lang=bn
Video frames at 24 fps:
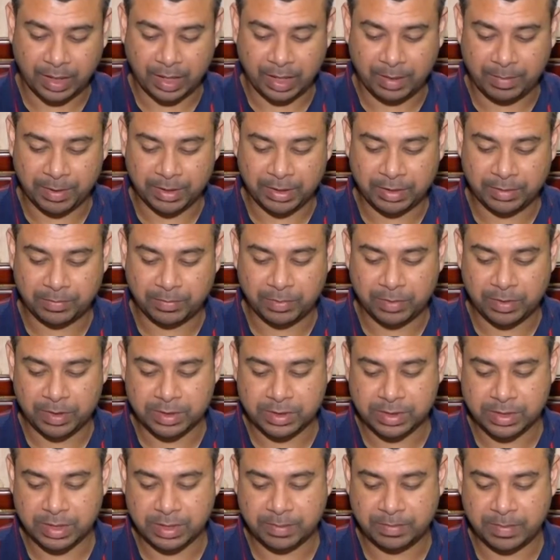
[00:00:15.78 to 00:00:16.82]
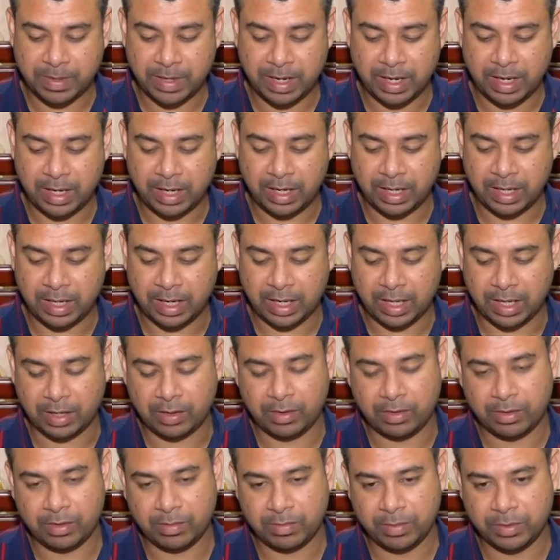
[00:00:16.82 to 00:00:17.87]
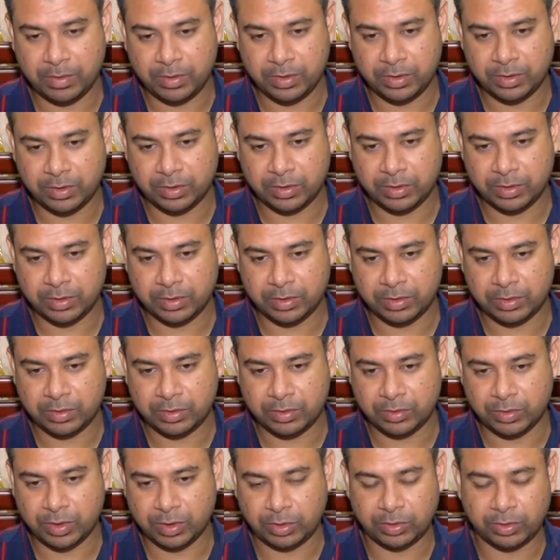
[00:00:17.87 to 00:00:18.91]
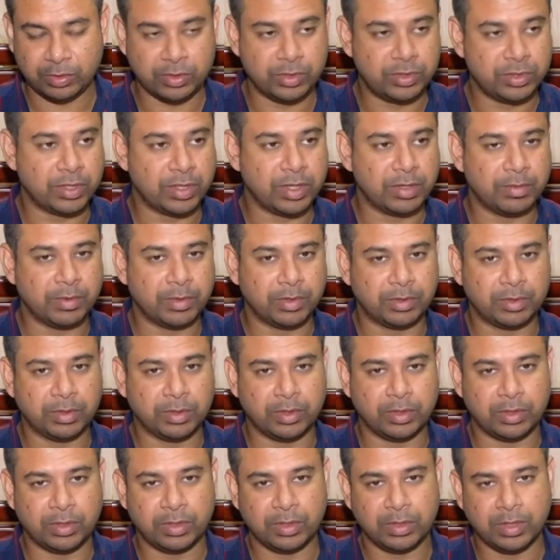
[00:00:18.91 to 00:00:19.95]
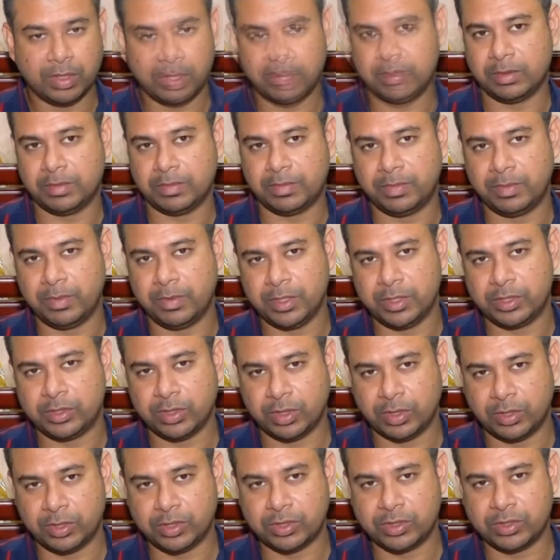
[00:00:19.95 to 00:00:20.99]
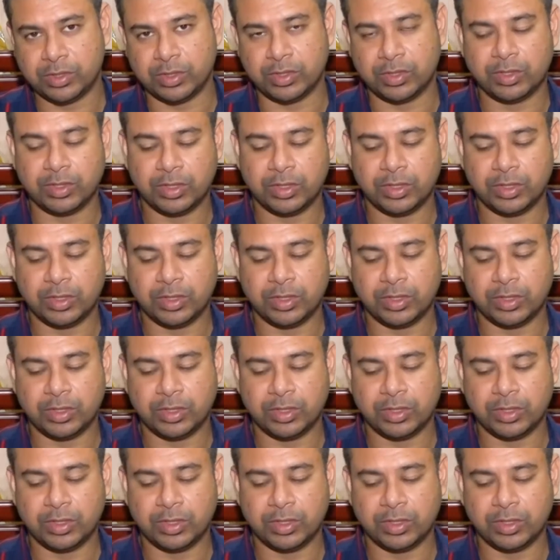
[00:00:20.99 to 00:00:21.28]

আমাদের পুলিশের প্রায় এখনও পর্যন্ত চুয়াত্তর জনের মতো পুলিশ সদস্য